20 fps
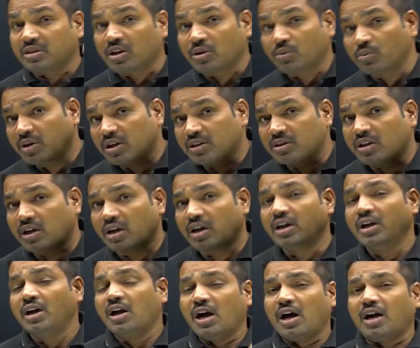తర్వాత
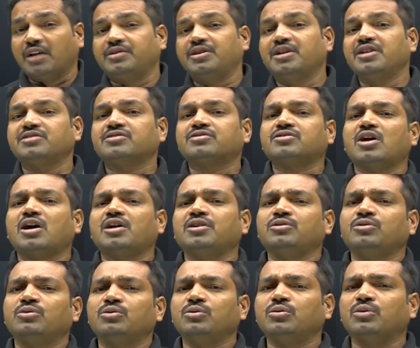అదే
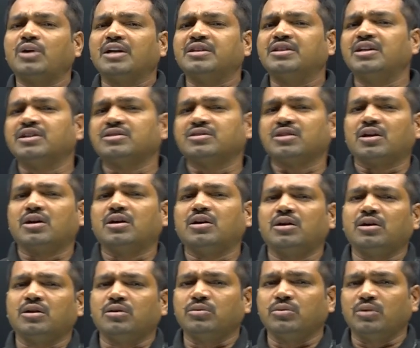స్థాయిలో అదే
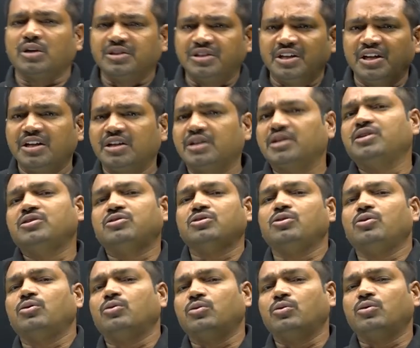తరహాలో అదే
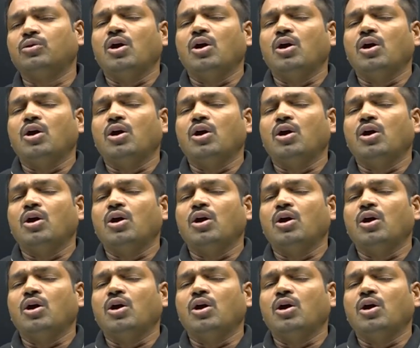రీతిలో